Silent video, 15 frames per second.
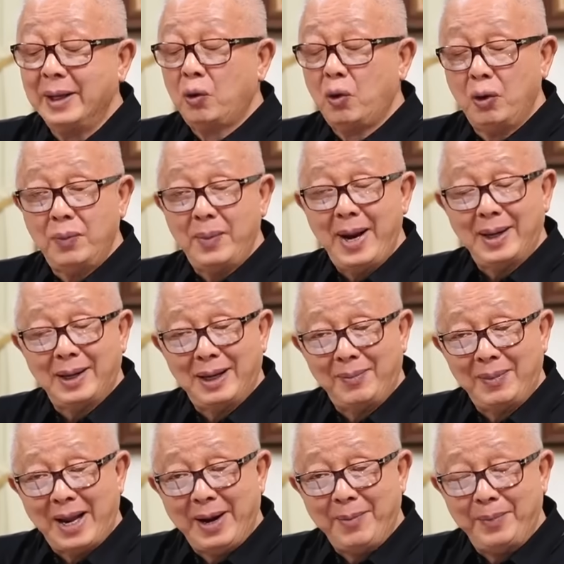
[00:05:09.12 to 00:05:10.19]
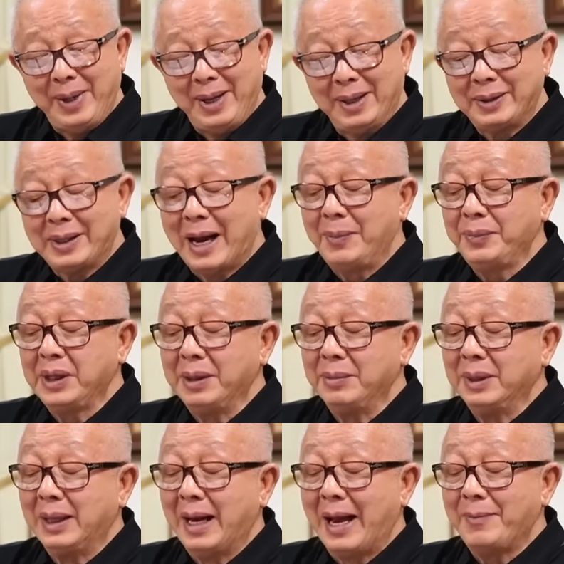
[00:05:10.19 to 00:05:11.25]
คุณแม่งกำไรปีละ สามถึงสี่
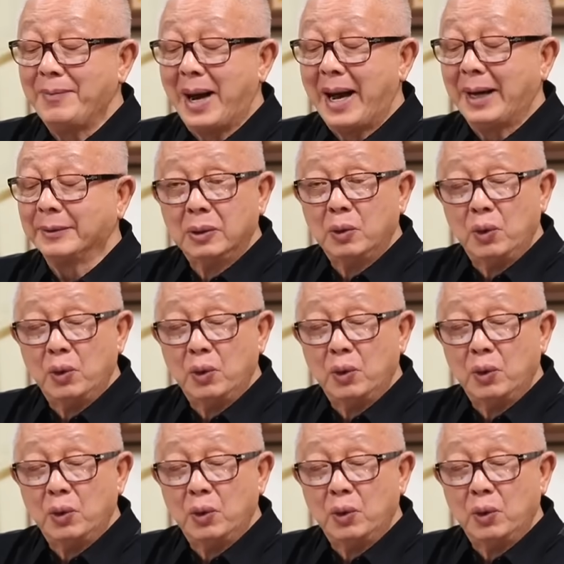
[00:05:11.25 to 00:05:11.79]
หมื่นล้านบาท